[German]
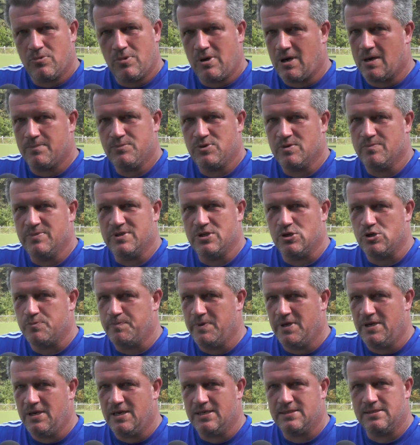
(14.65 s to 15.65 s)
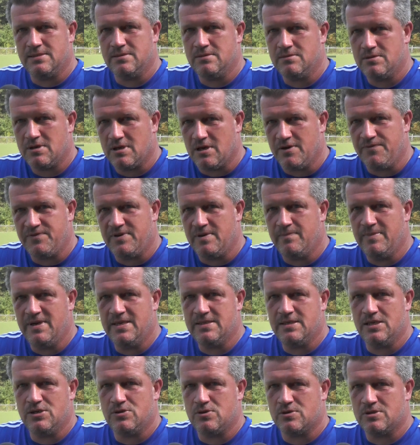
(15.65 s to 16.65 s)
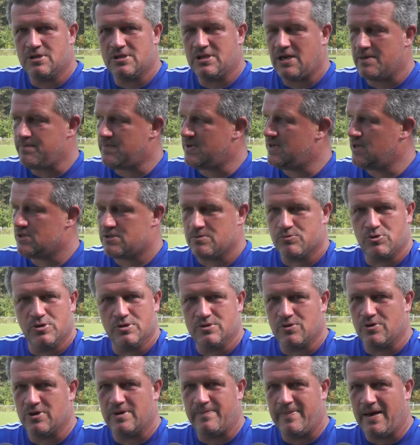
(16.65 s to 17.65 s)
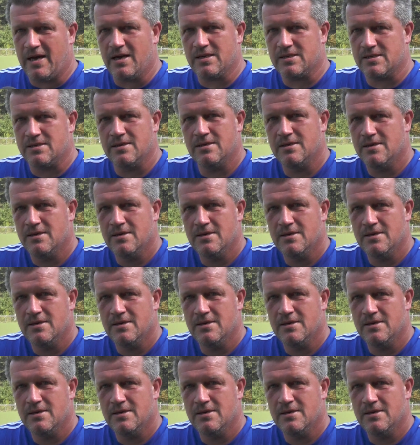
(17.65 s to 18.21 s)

Haben sie ein bisschen spielen lassen, kräftemäßig und das hat man ja zum Schluss auch gemerkt.